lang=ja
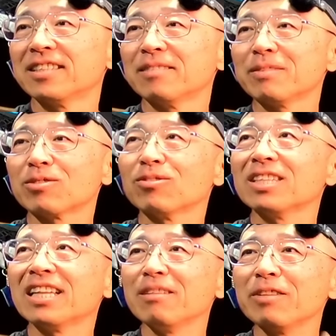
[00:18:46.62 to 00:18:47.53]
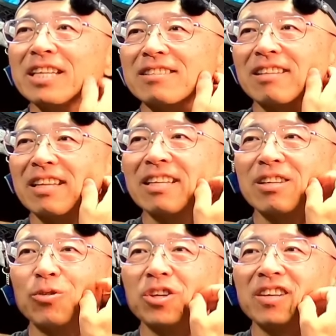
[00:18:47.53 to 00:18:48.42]
まあそんなんでもないですけどね、
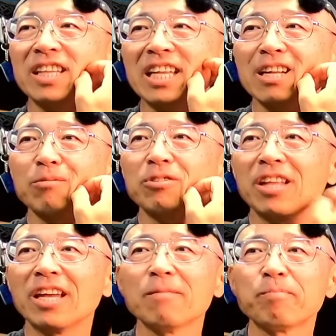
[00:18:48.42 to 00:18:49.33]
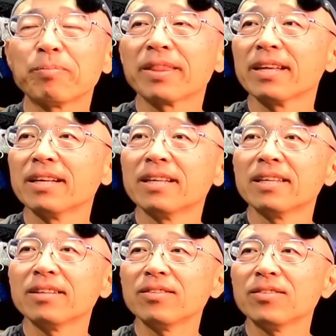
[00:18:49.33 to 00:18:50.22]
料金はね、多分ね。
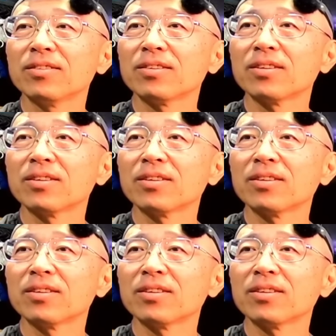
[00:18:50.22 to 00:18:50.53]
うん。